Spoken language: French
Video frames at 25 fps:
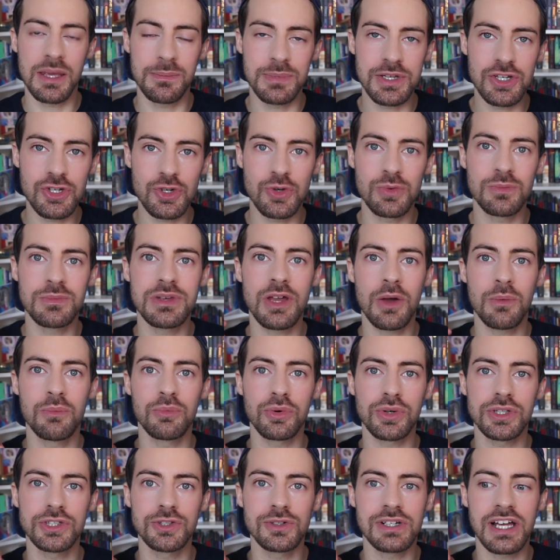et eh bien je mets un
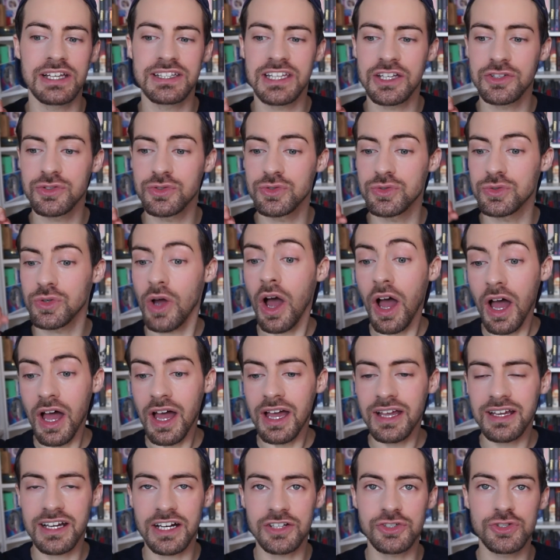bruit de la nature
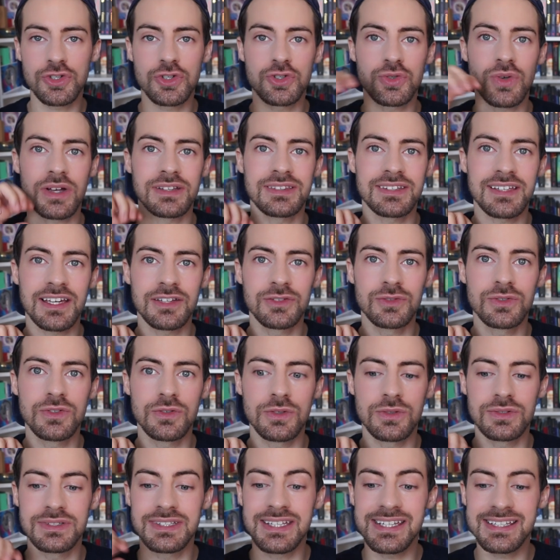quand je suis en train
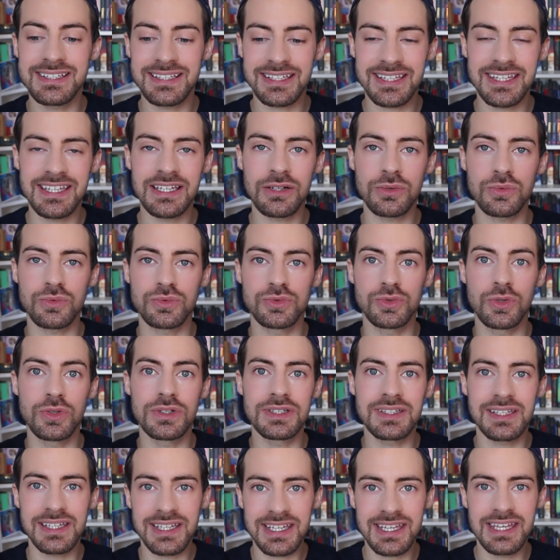de d'écrire ou de
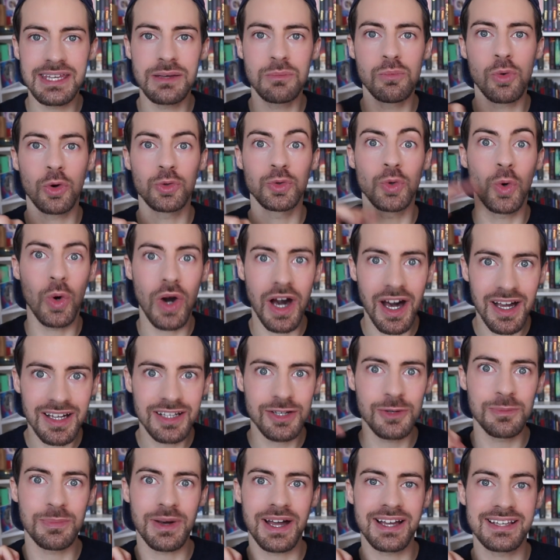créer mon
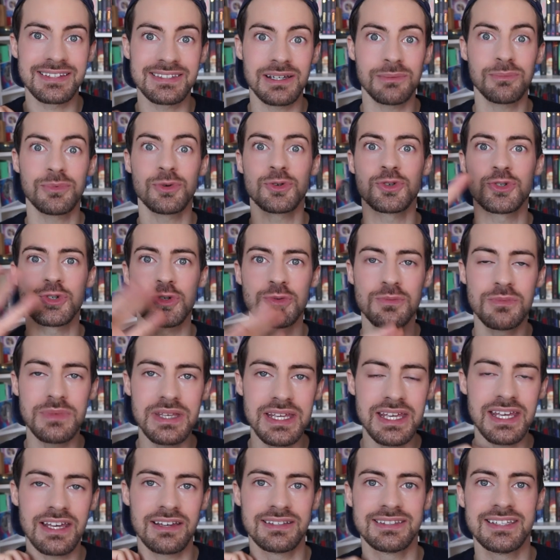oracle par exemple je
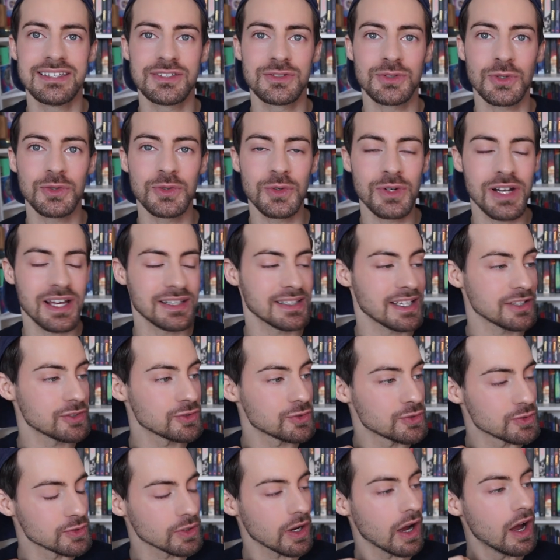mets des sons de la
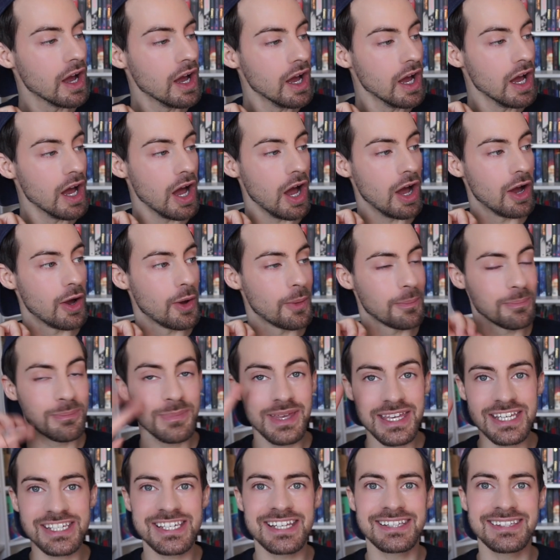nature
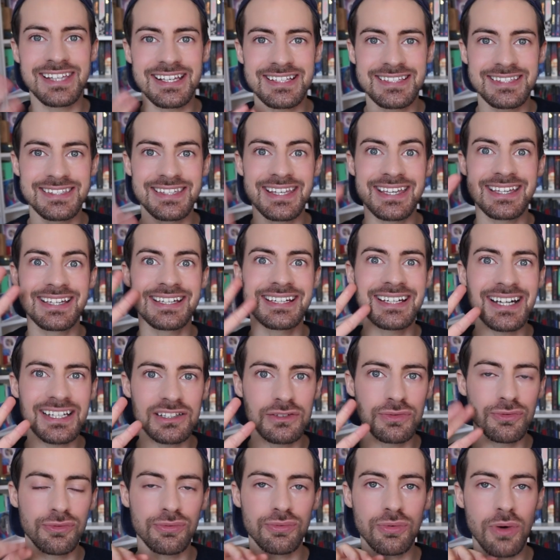mais j'ai testé
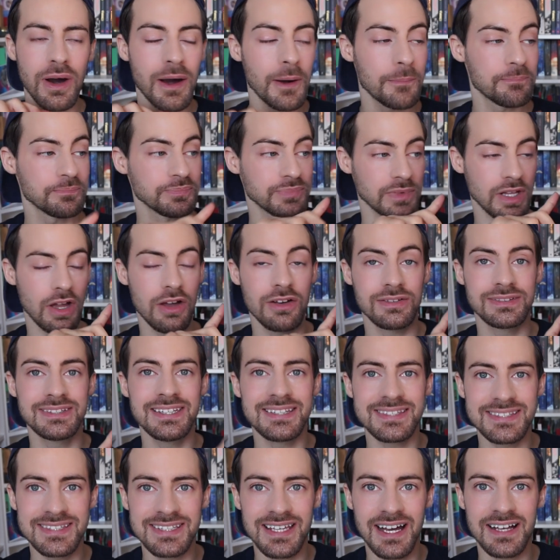quatre fois
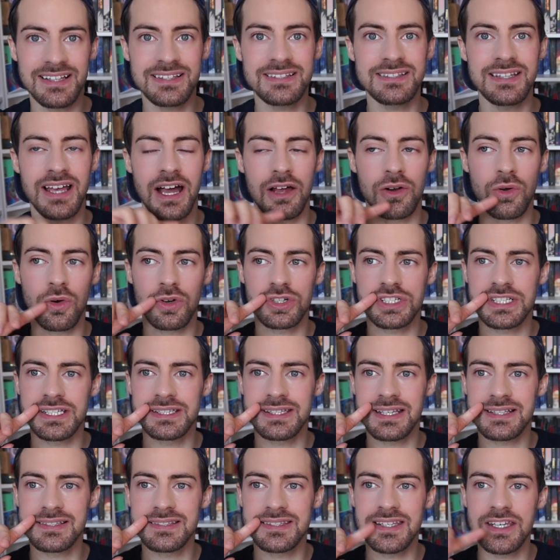des séances alors
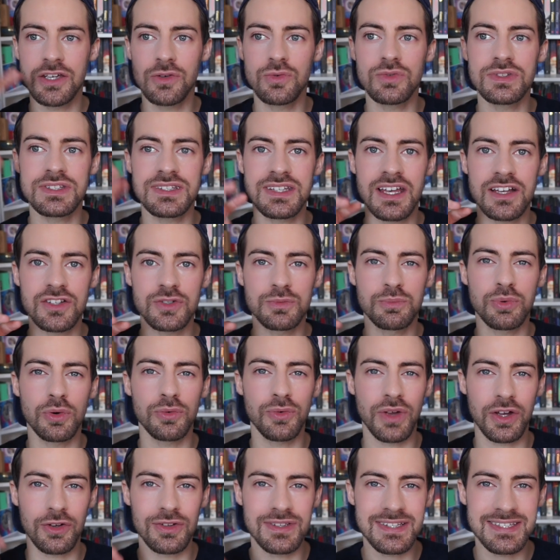j'ai testé une séance pour
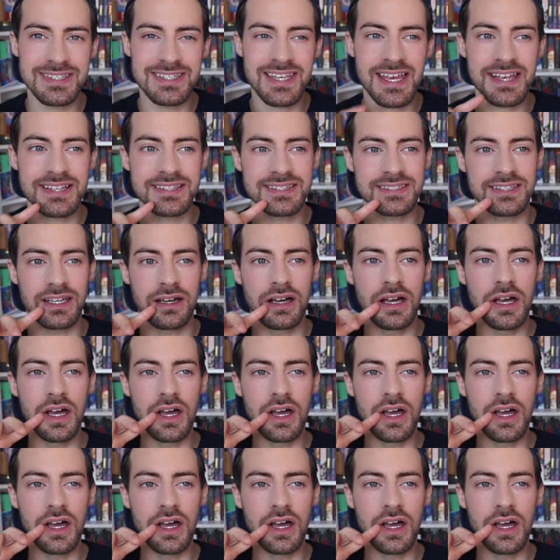faire une sieste